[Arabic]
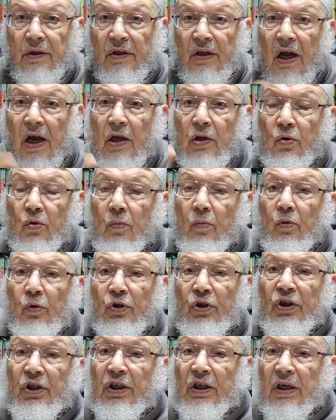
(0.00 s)
تخدم
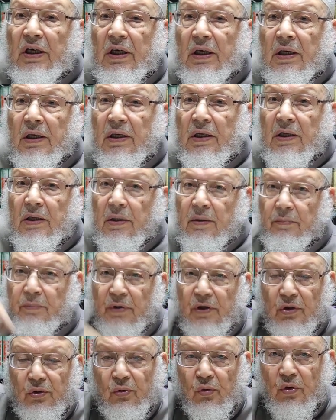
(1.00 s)
الدين
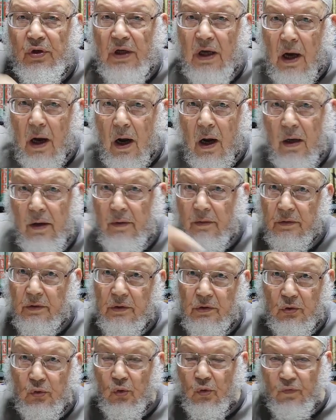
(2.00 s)
بالدنيا
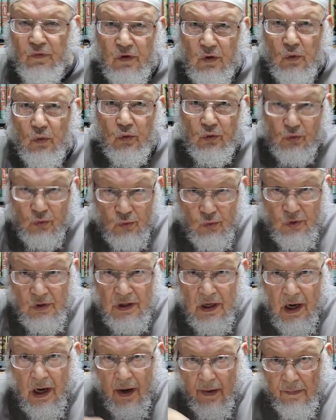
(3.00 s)
تنفق
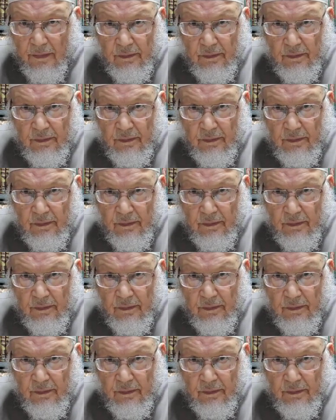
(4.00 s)
الدنيا